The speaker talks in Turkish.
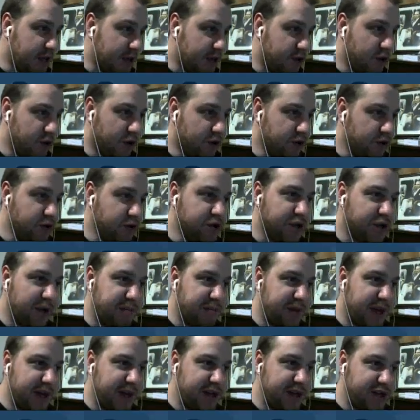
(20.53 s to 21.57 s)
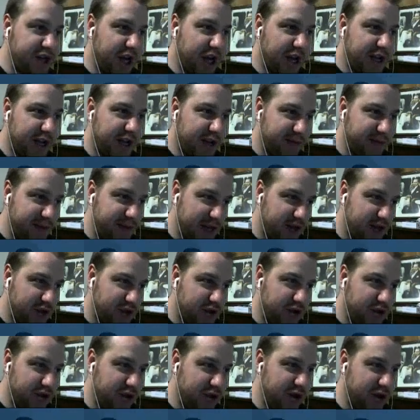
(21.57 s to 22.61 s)
gördüğünüz gibi canları biraz
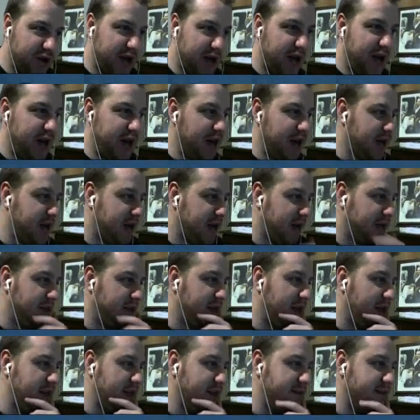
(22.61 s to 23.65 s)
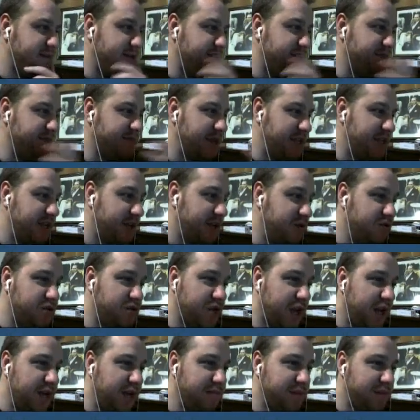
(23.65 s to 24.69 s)
kötü. Ee, karakterlerimizin mesela
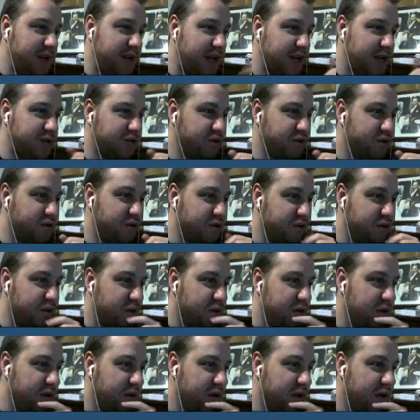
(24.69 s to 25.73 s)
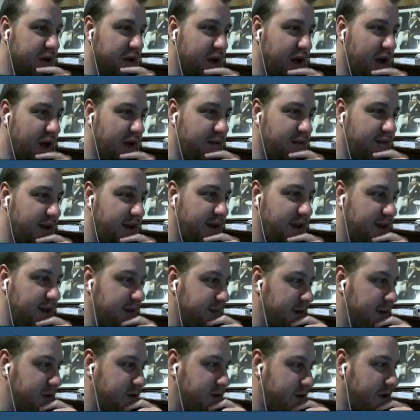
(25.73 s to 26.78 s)
Hüseyin'in biraz kötü.
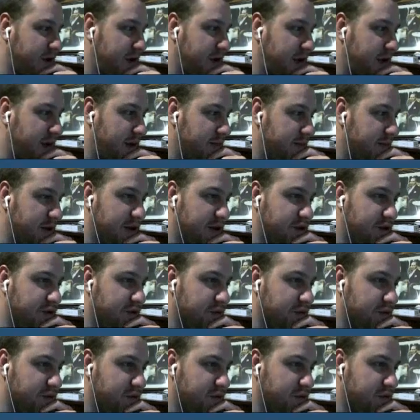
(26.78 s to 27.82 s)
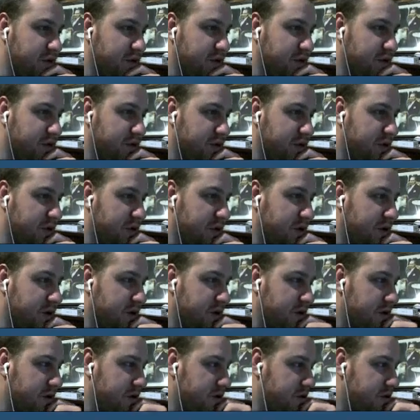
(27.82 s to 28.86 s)
Efendime söyleyeyim. Razov'un kötü.
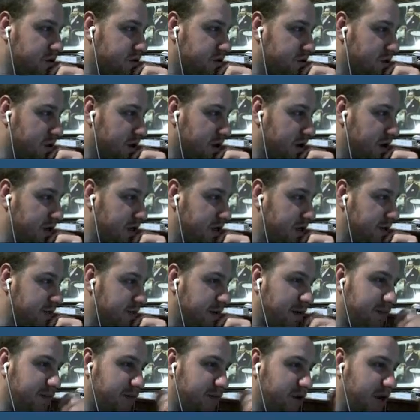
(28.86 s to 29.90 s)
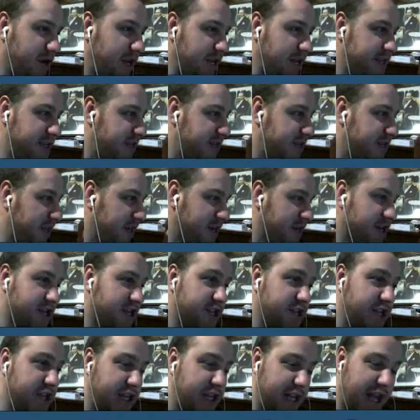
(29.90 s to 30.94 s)
Sonracığıma bu Lindsay.
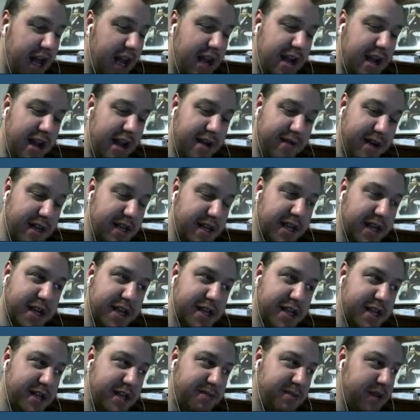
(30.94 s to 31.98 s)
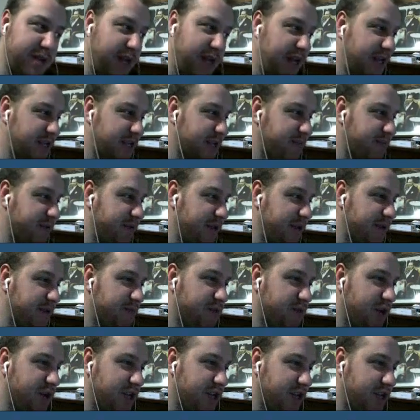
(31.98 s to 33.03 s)
Kız isteyenler varsa kız ismi de yazabilirim
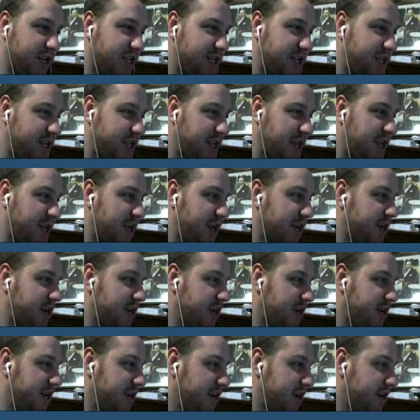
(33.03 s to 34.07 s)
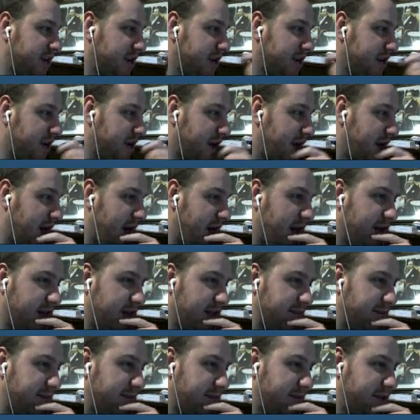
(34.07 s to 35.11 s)
buraya. Jessie.
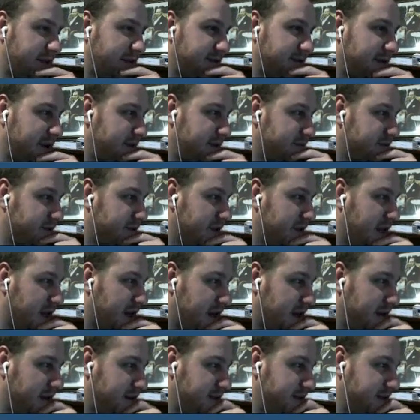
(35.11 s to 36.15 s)
Erdem'imiz var burada.